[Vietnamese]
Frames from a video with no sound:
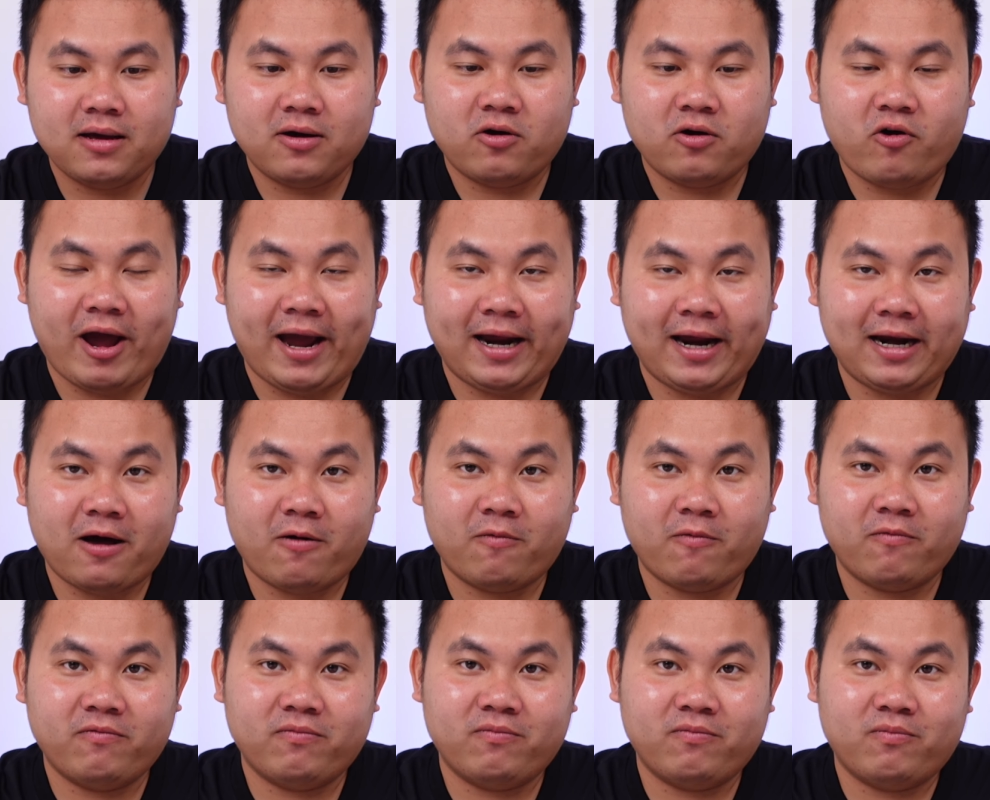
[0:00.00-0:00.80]
Hoạt
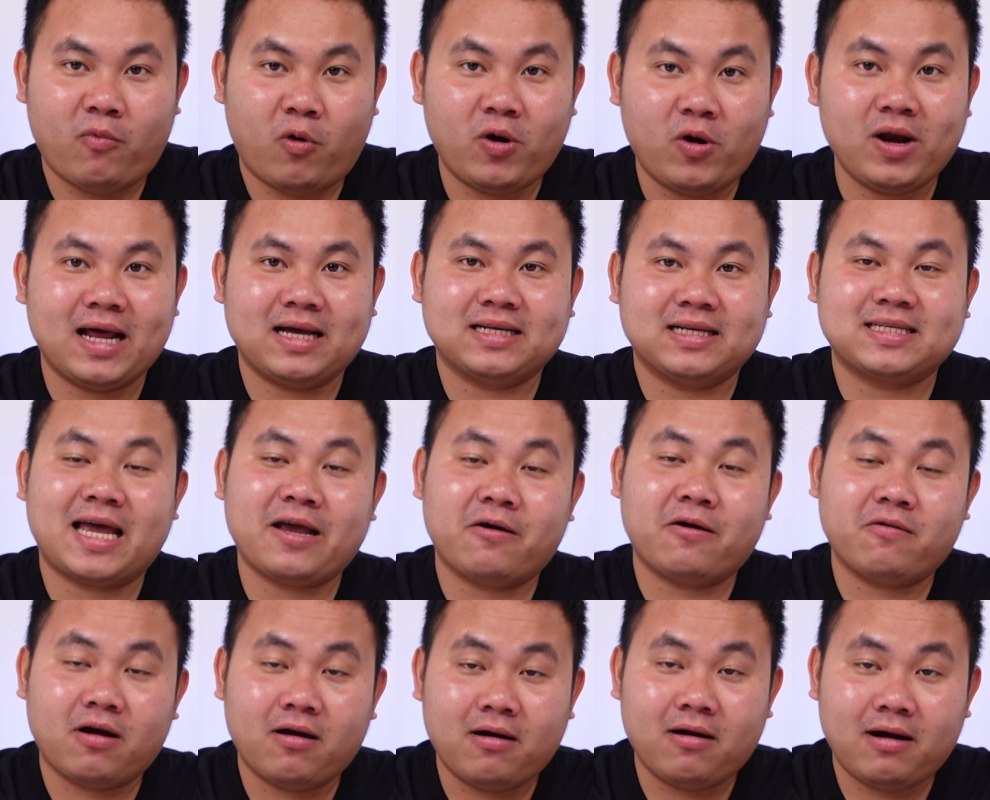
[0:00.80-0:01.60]
động mỗi lần xay
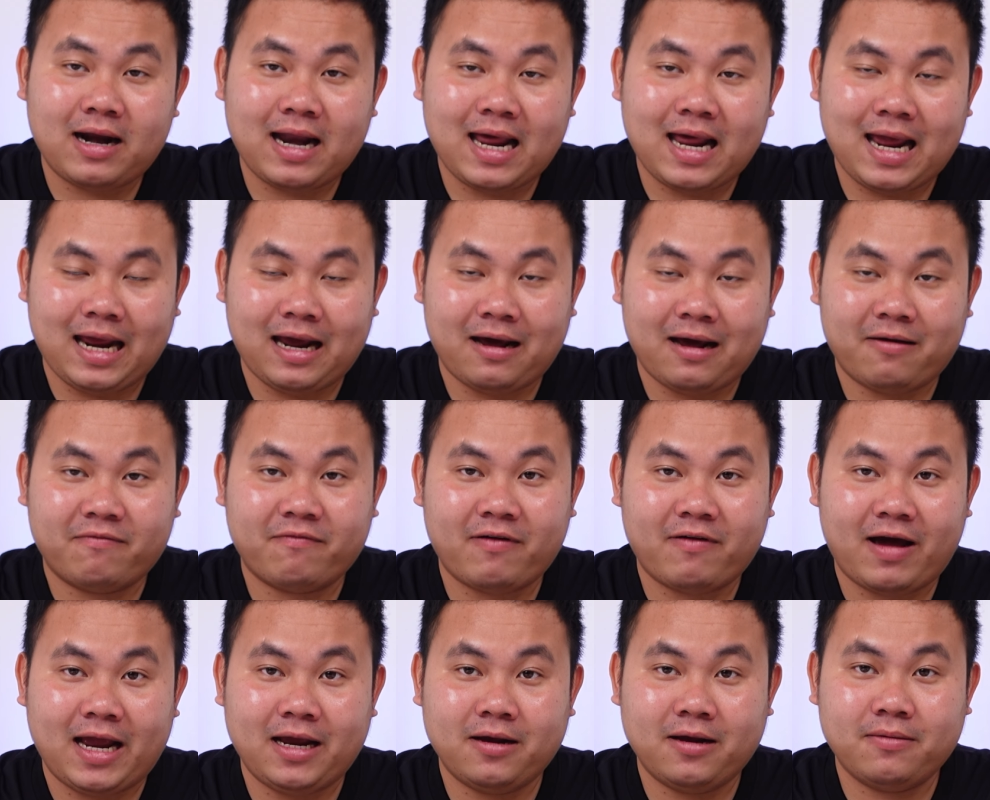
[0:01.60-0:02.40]
của nó là
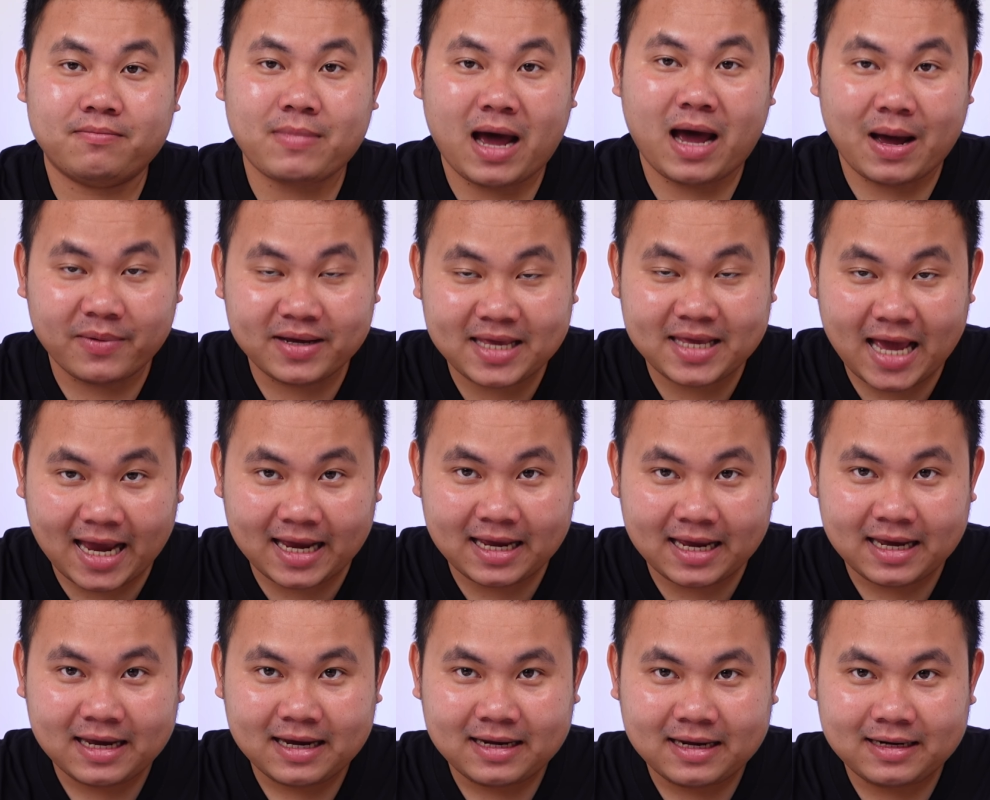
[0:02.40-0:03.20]
khoảng 30 giây
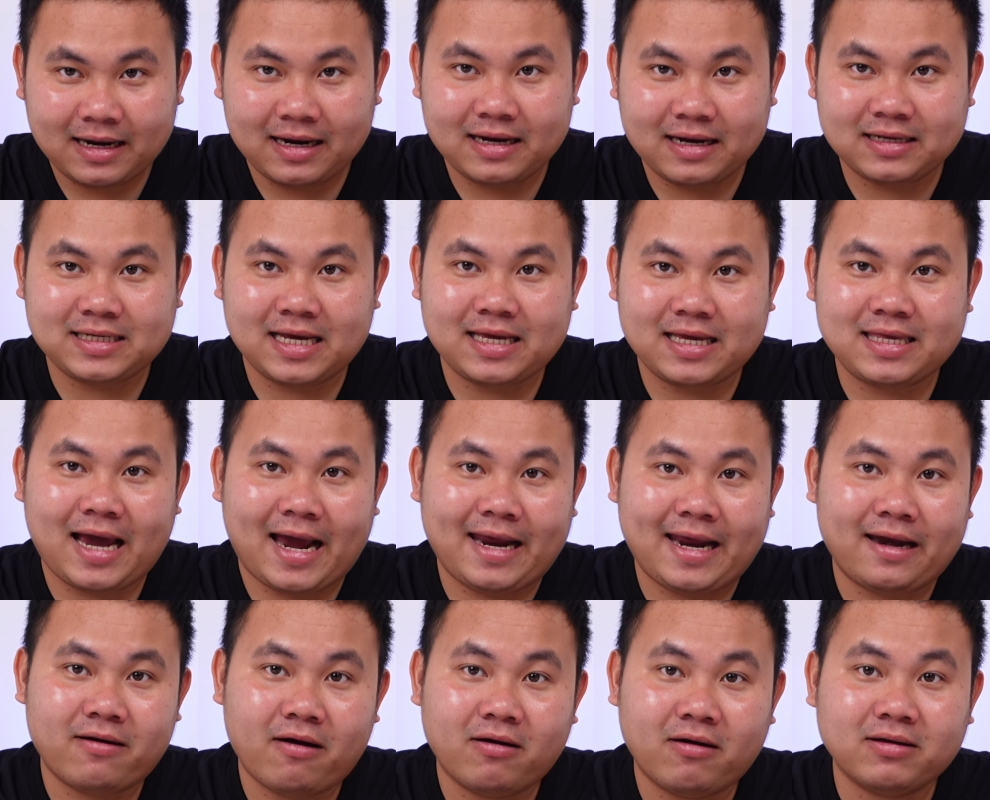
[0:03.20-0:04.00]
thì nó sẽ
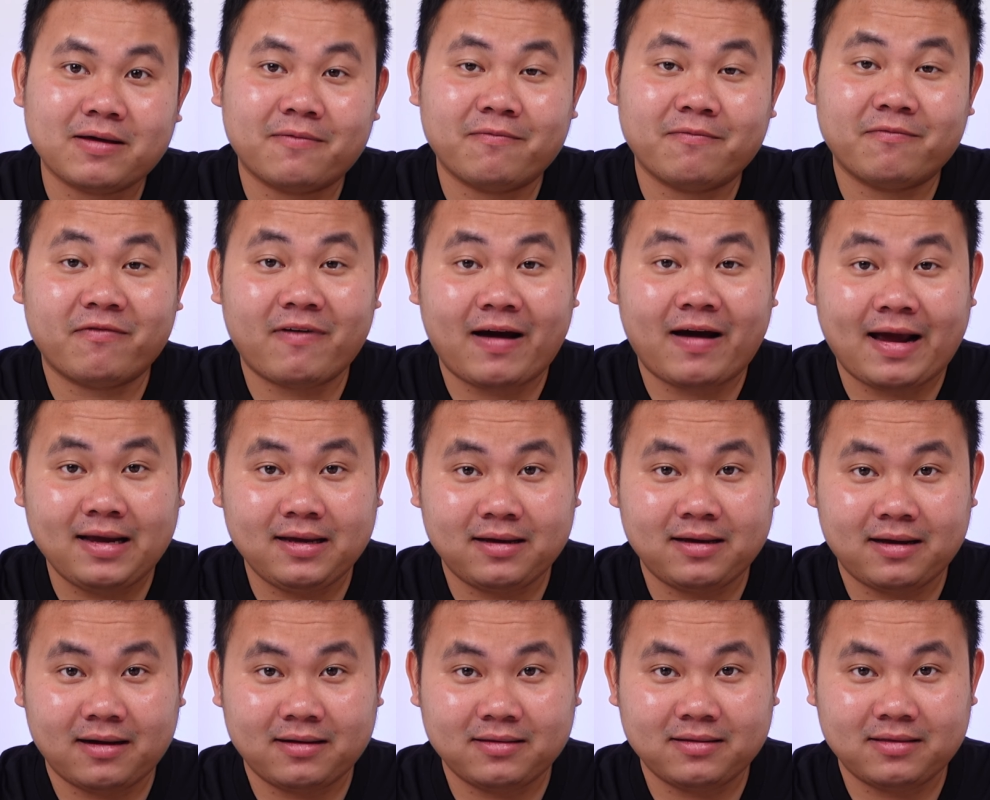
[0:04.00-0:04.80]
chạy ra đó tầm khoảng
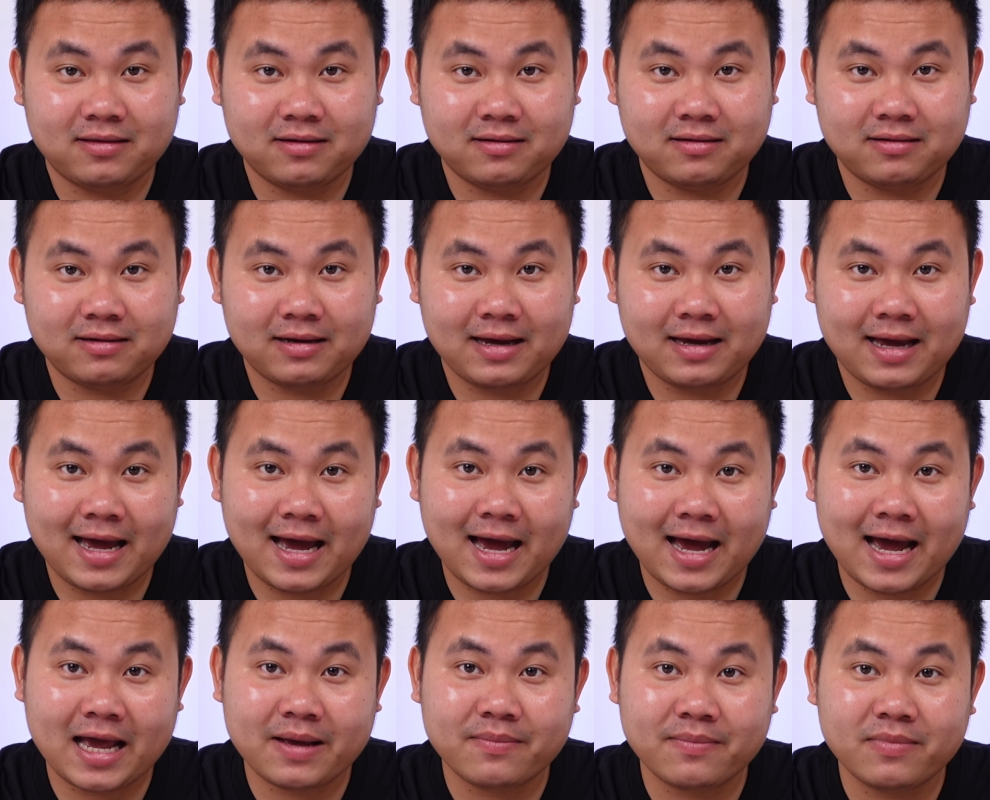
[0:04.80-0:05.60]
cỡ từ
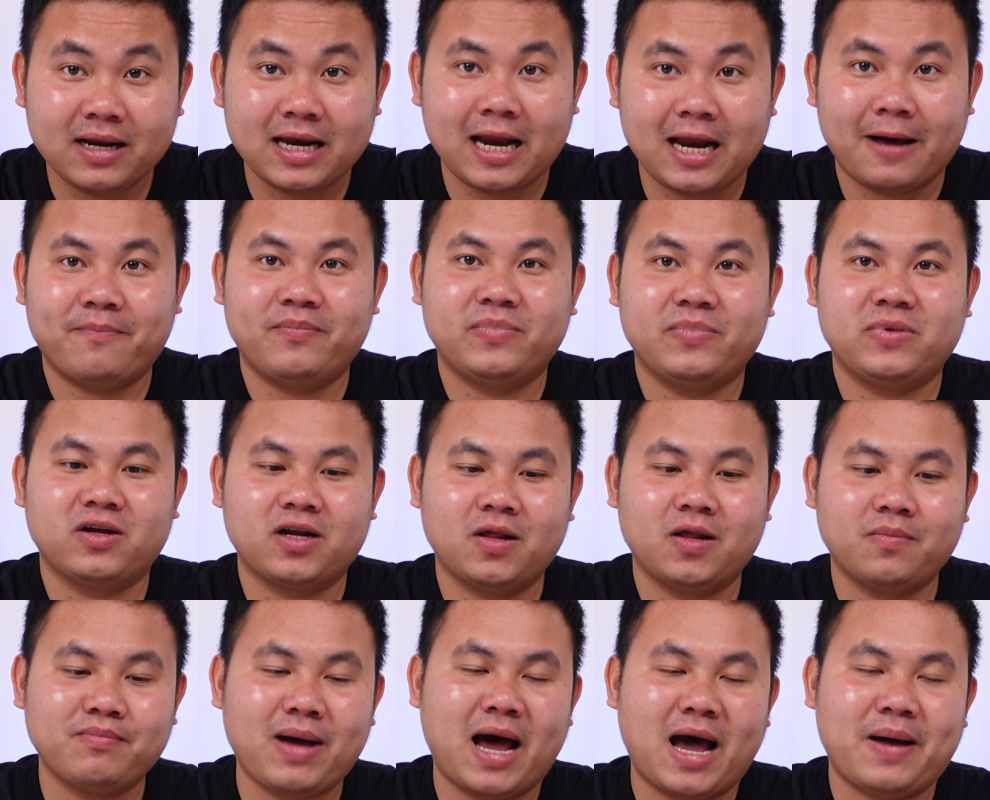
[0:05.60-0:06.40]
25 cho
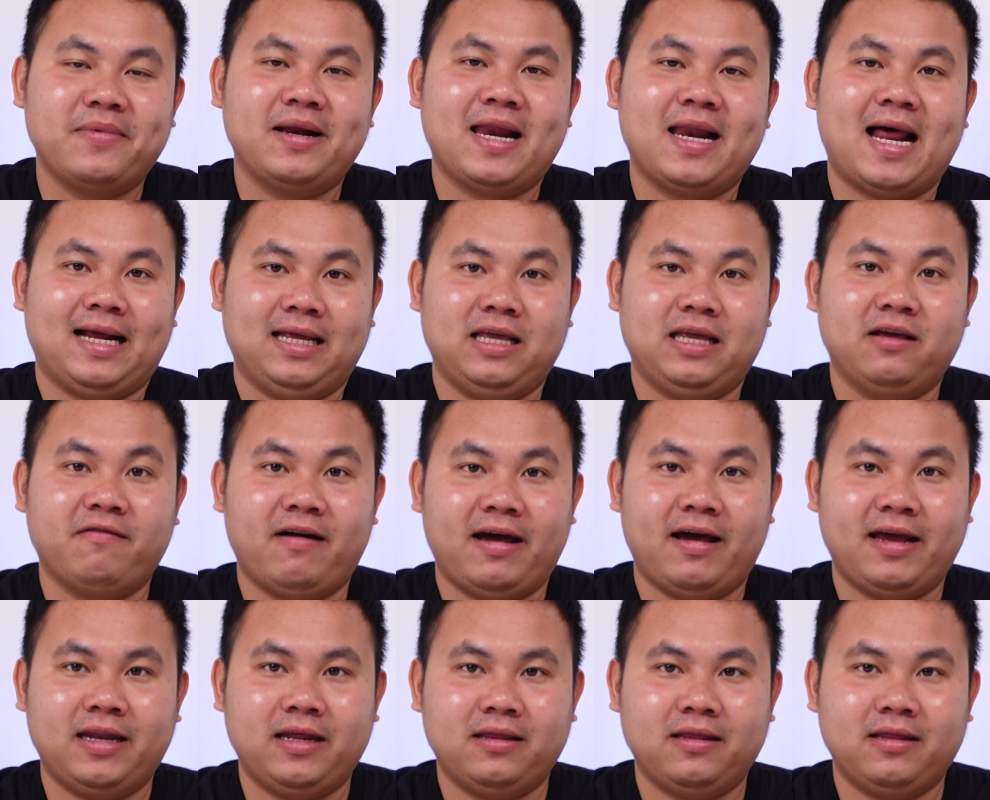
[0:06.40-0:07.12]
đến 30 lần như vậy,